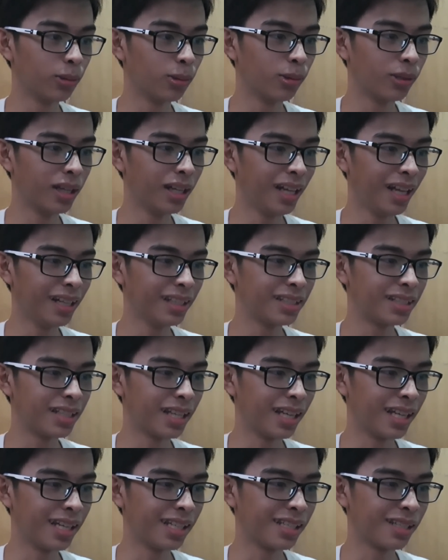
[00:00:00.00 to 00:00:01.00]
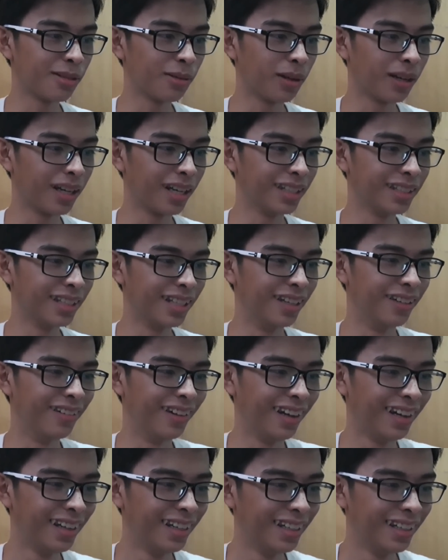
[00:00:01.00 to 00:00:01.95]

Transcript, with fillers: Google AdSense, mga oh, ganyan. Oh.